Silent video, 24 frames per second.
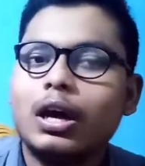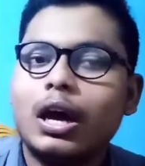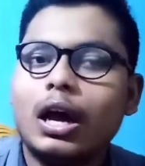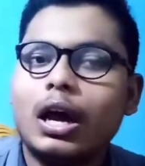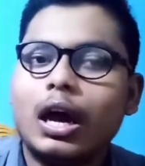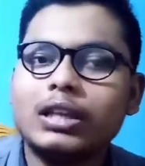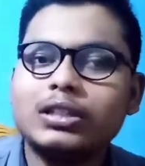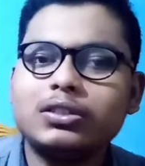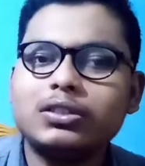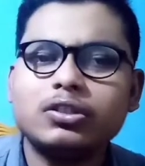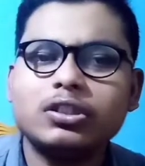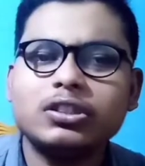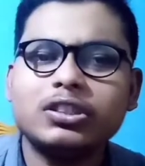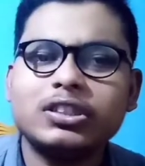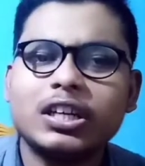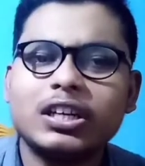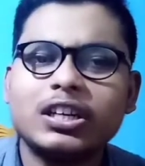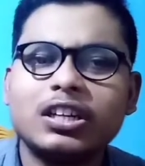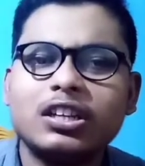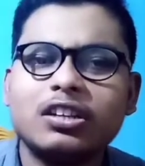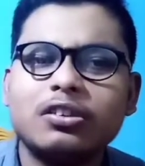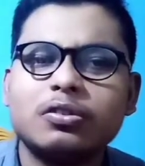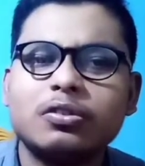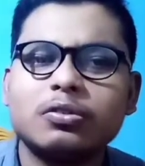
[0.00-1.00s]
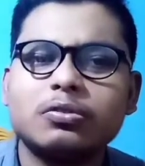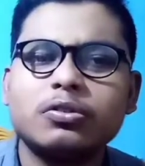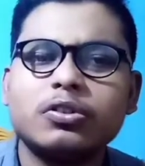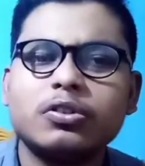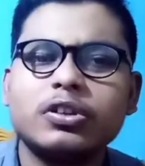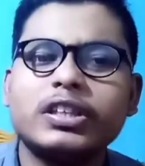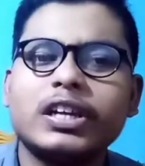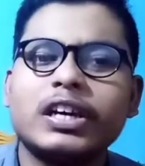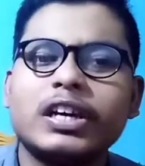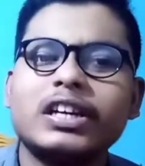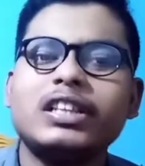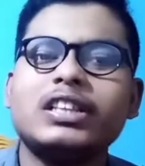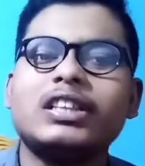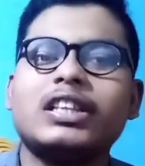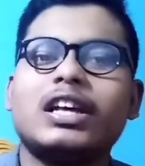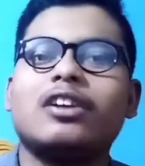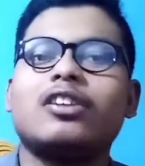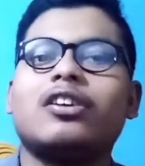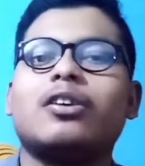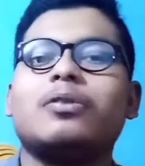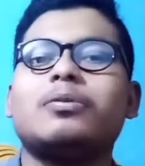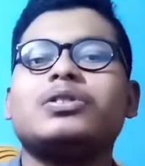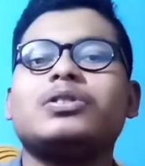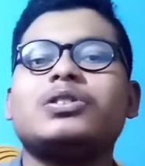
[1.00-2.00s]
আর যদি চ্যানেলে নতুন হয়ে থাকেন তাহলে
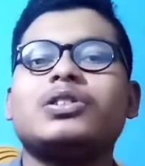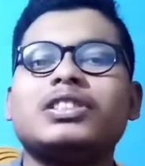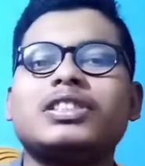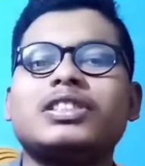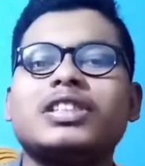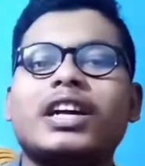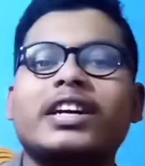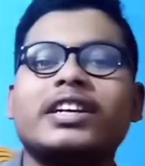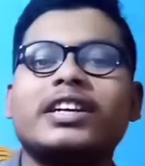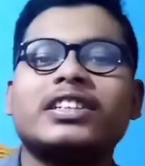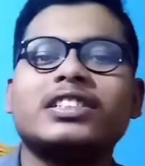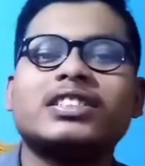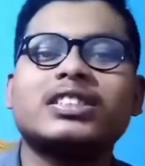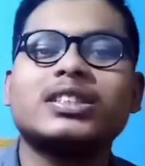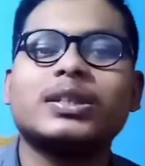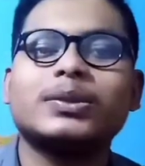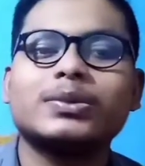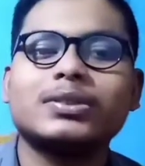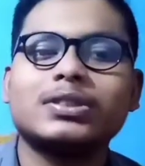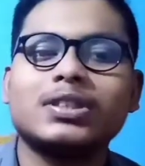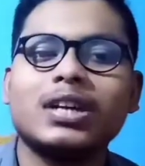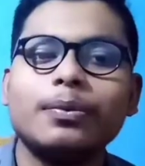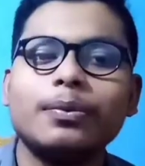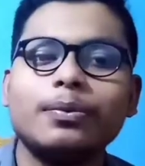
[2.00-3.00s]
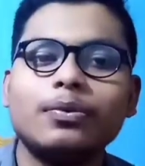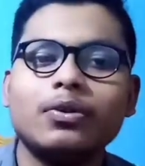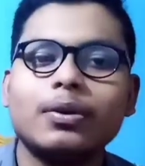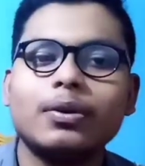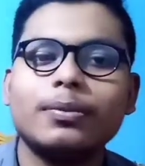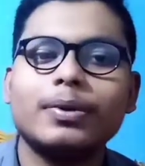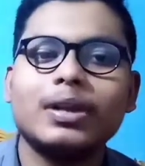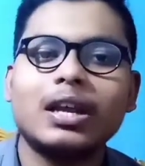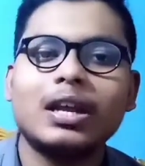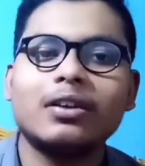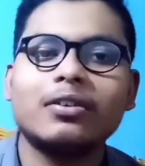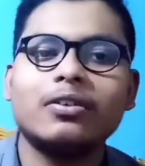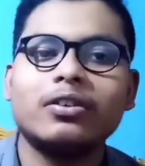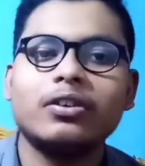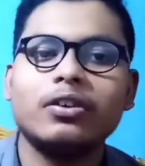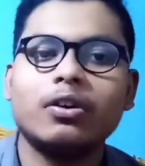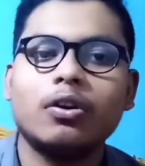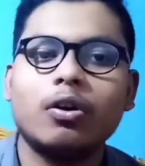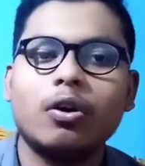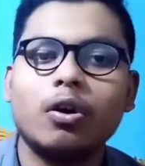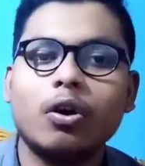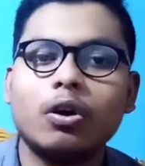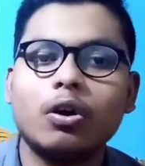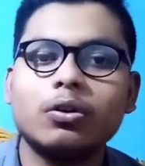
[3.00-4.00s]
অবশ্যই চ্যানেলটি সাবস্ক্রাইব করে বেল আইকনটি
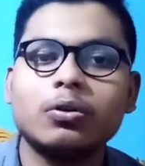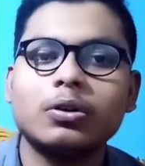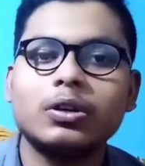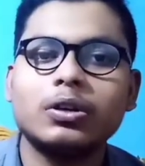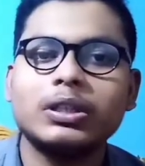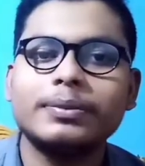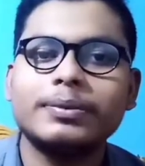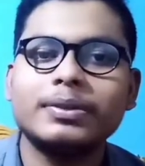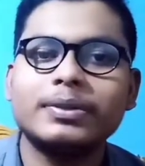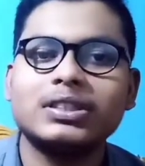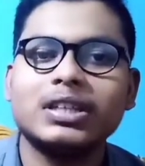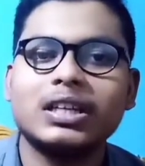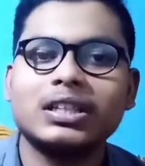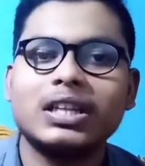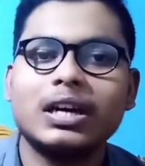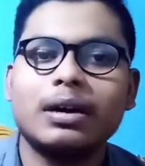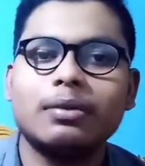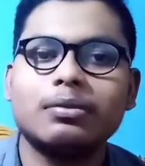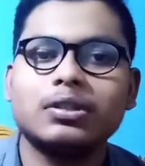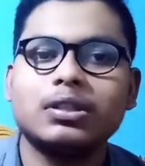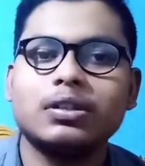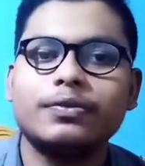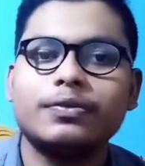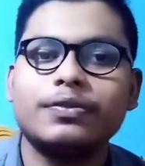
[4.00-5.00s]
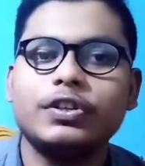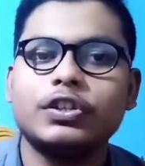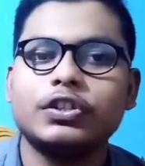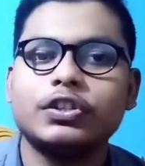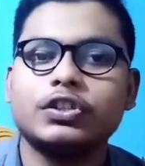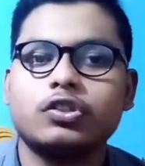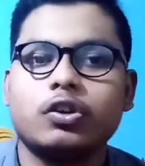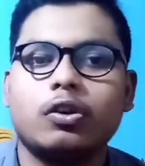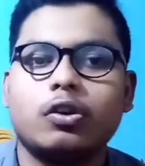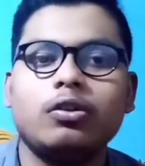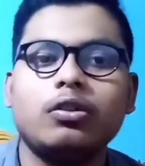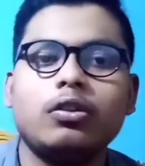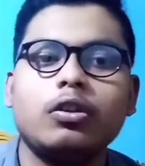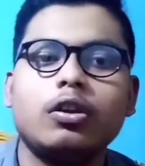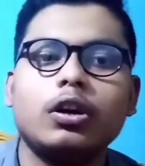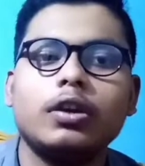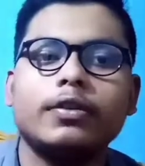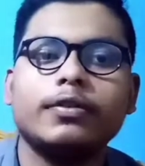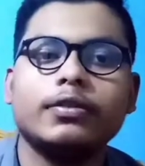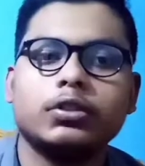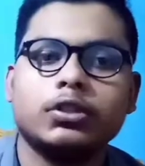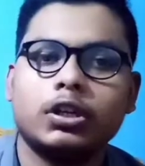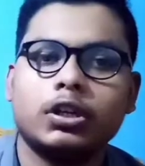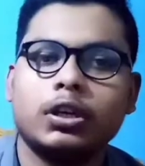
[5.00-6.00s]
অন করে দেবেন যাতে আমাদের ভিডিওর সকল
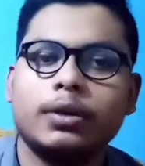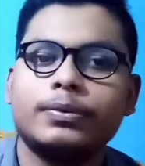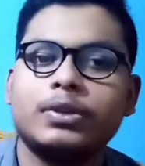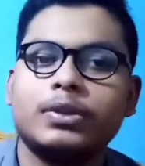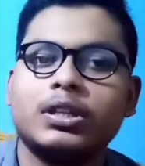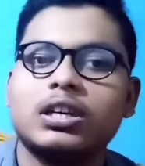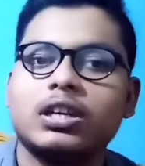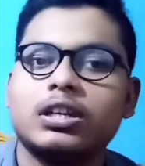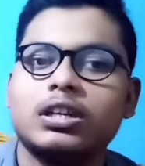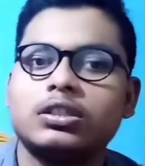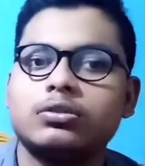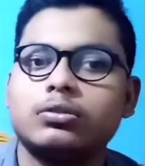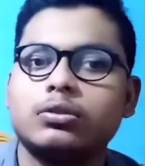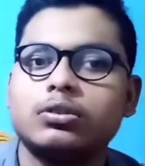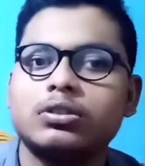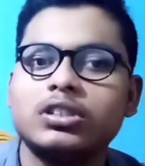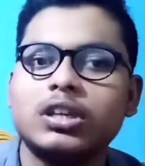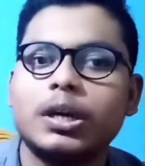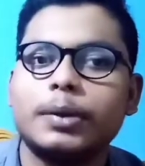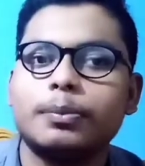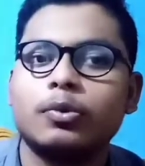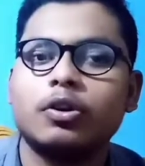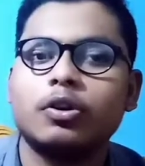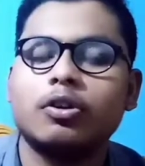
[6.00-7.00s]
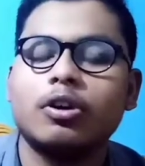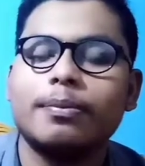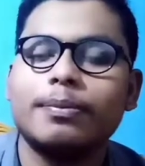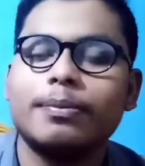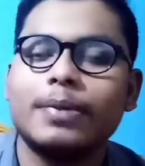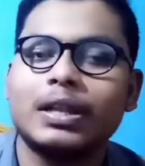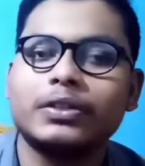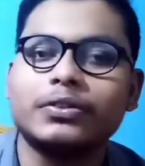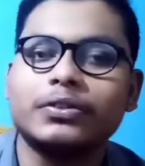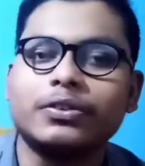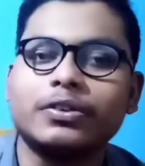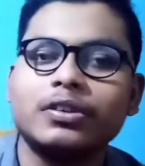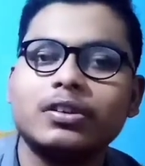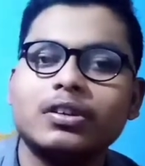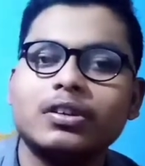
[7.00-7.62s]
নোটিফিকেশন আপনাদের কাছে চলে যায় আপলোড হওয়া মাত্রই